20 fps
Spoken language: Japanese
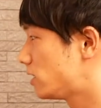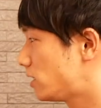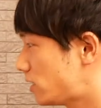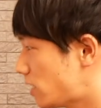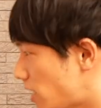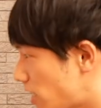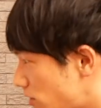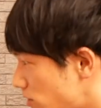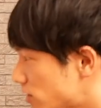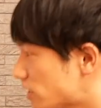き
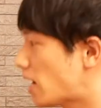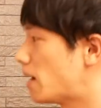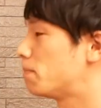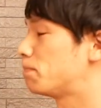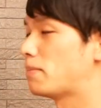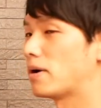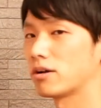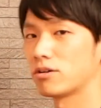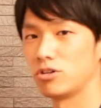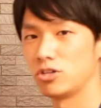ている
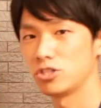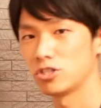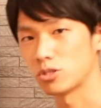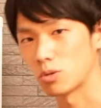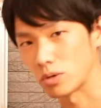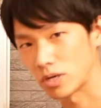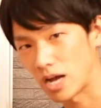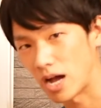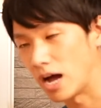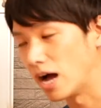タンパク質と
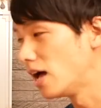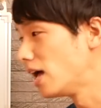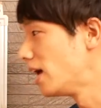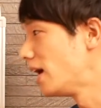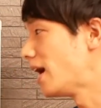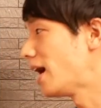か、